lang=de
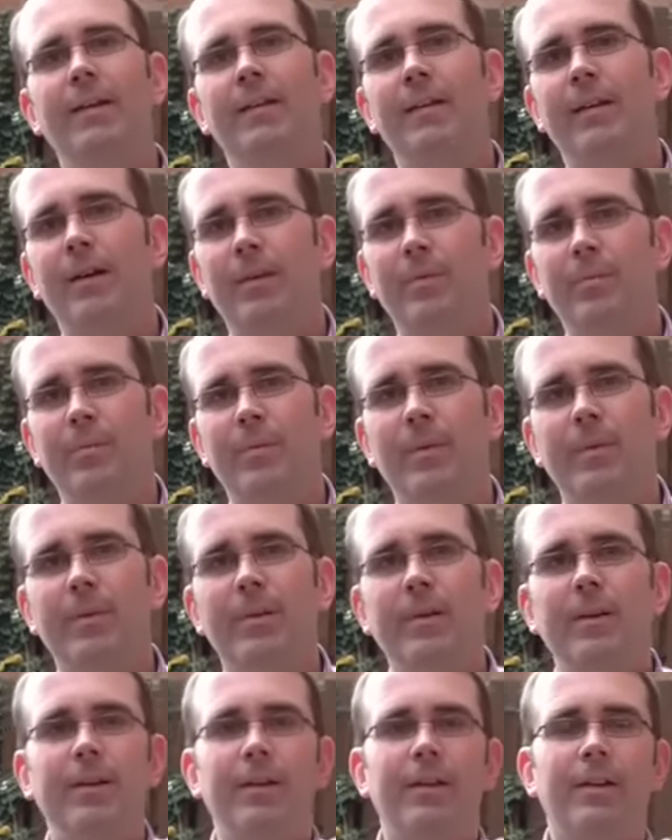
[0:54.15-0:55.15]
Ähm,
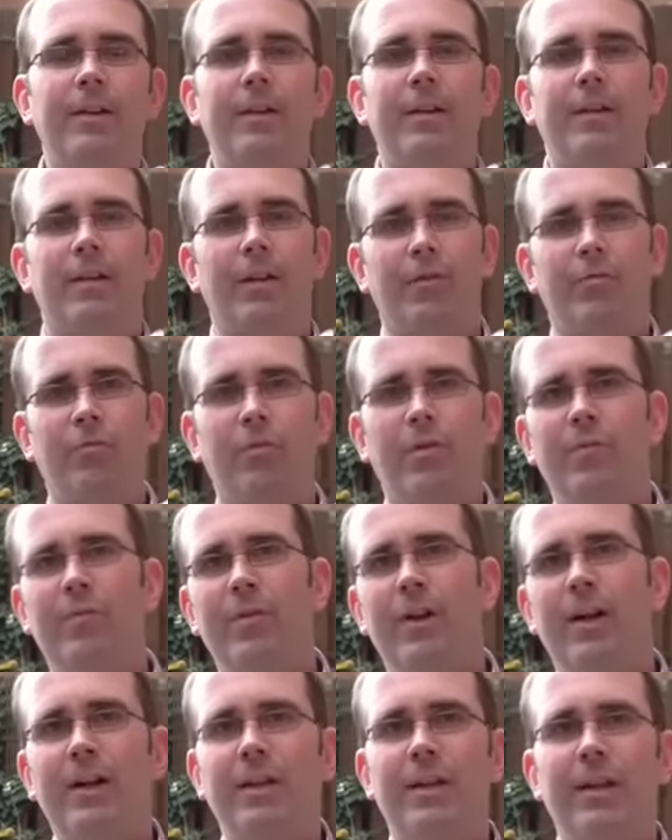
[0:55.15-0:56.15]
das wollen
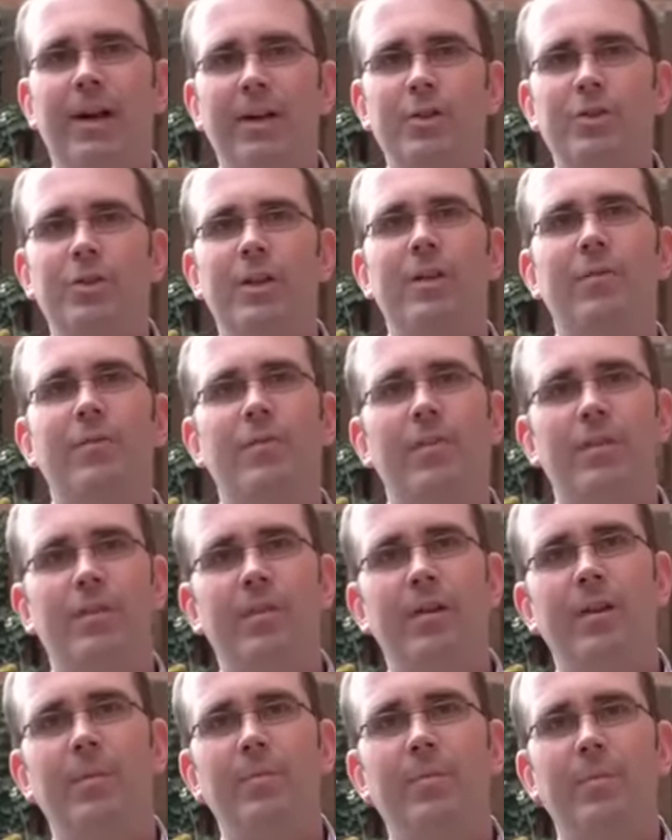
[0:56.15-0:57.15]
wir halt darstellen, wie es
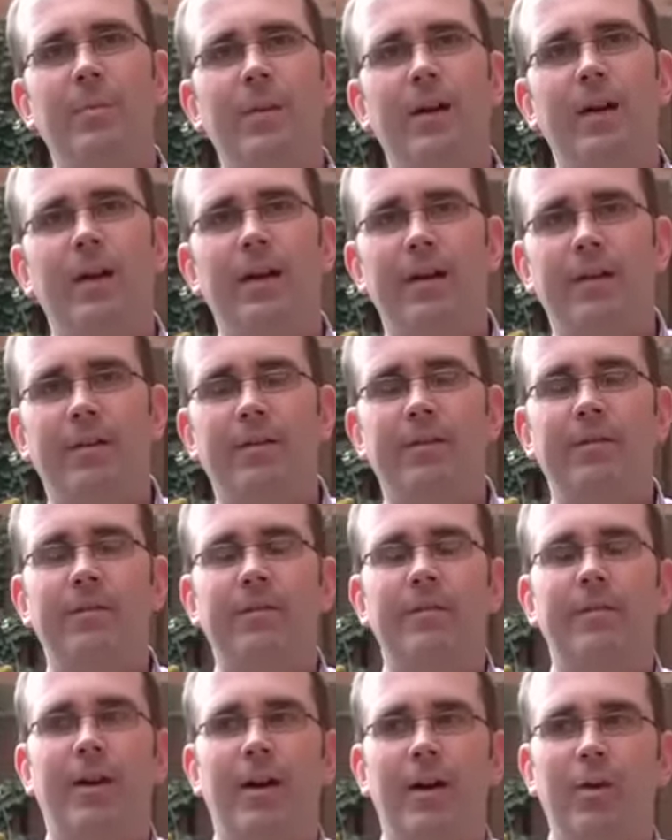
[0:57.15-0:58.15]
eben da
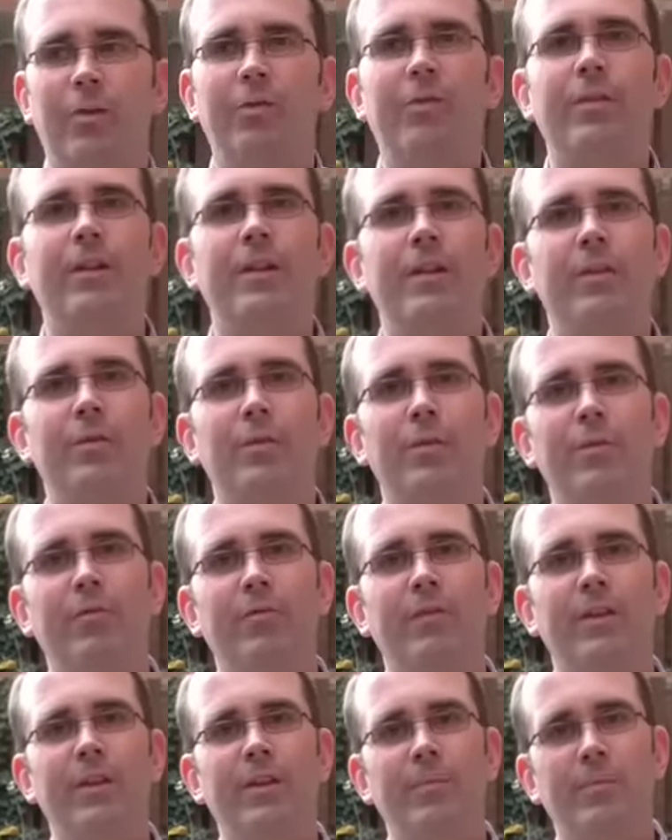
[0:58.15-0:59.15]
aussieht
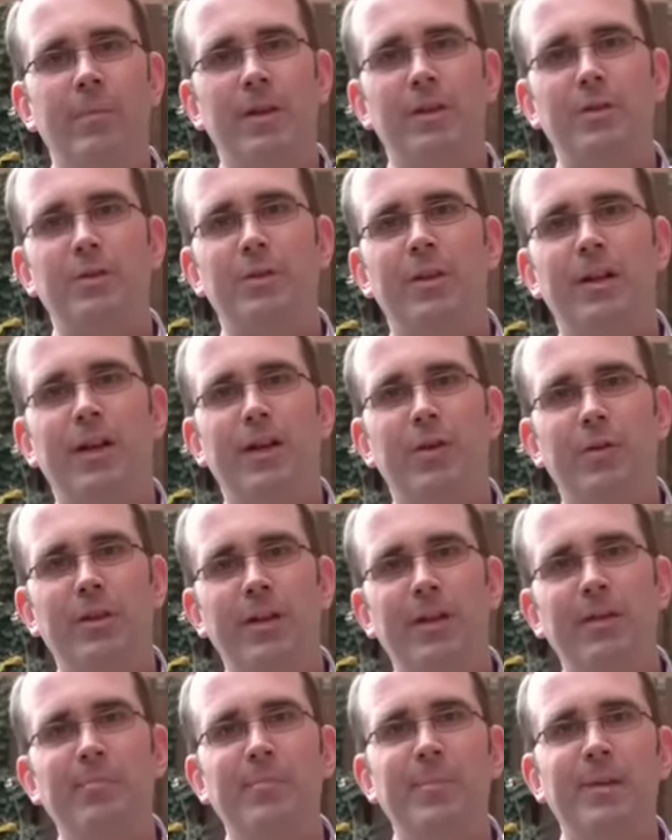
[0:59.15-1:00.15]
und wie die Menschen da auch
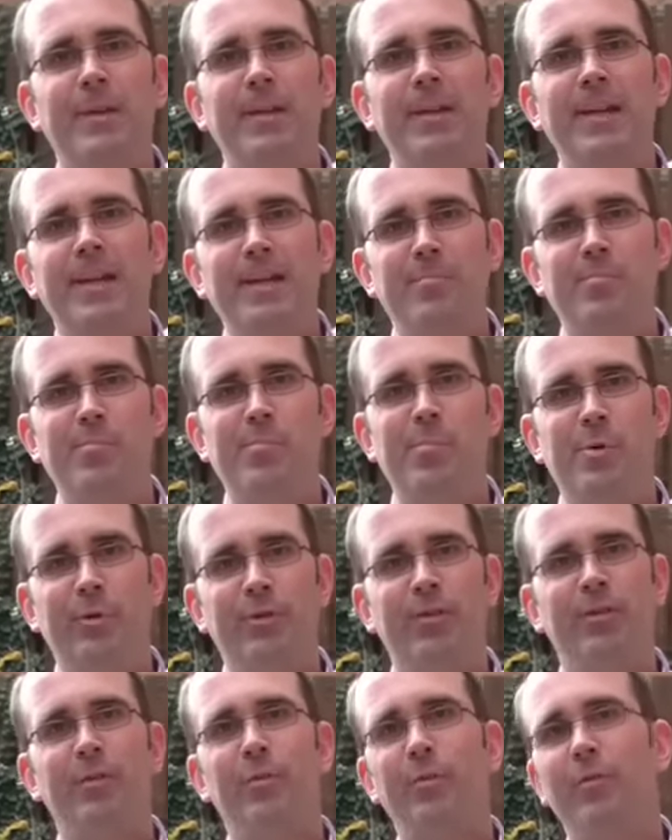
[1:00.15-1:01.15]
eben mit leben
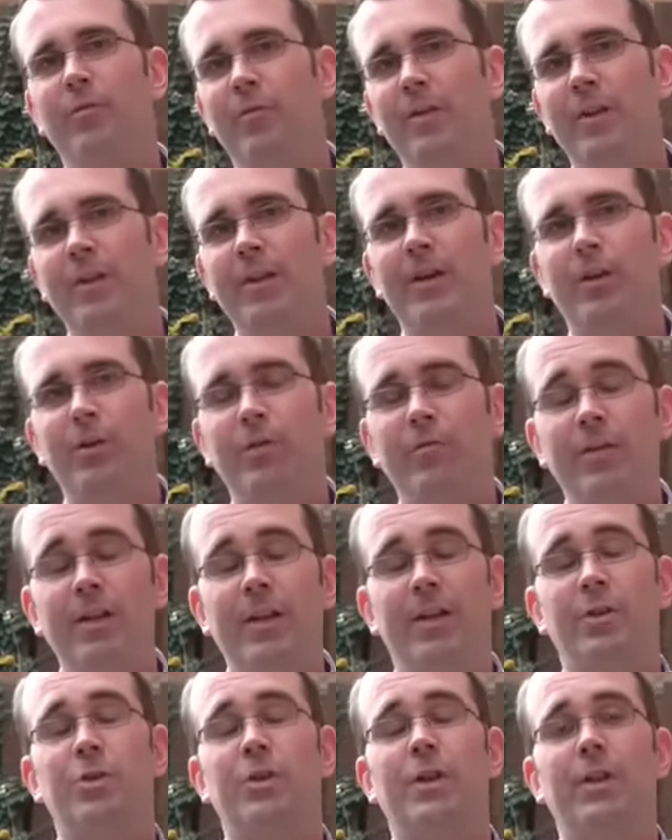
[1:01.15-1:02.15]
müssen und wie auch
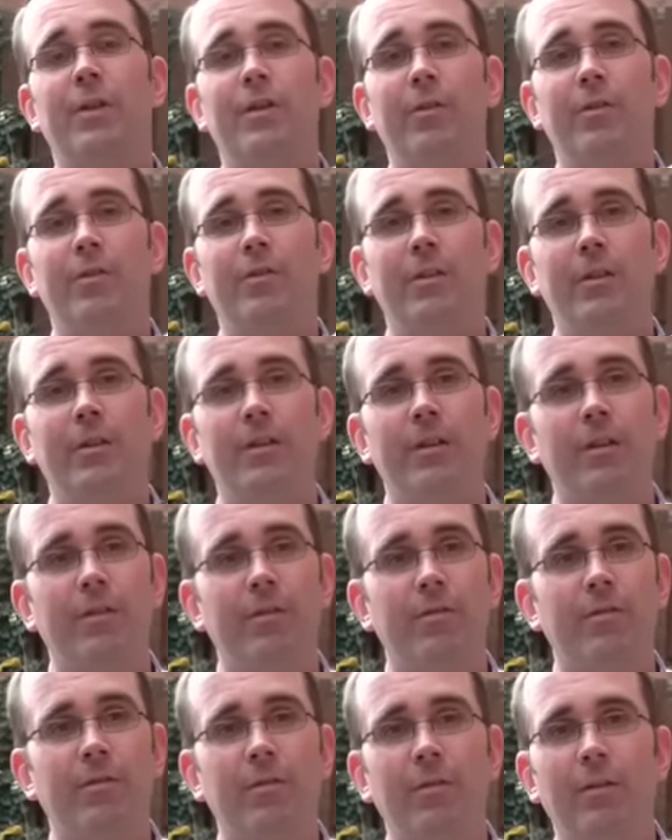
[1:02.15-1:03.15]
Widerstand aussieht.
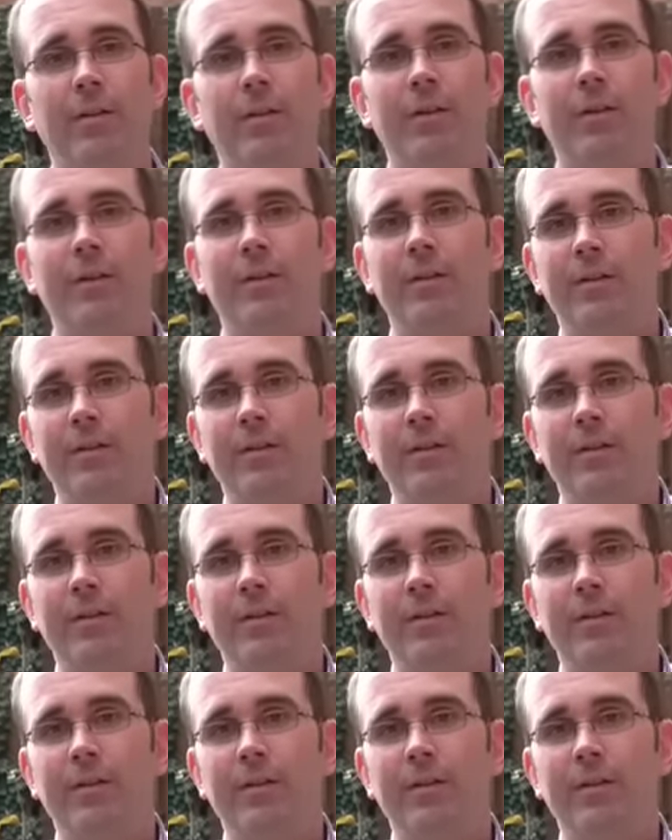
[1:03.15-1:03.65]
Das soll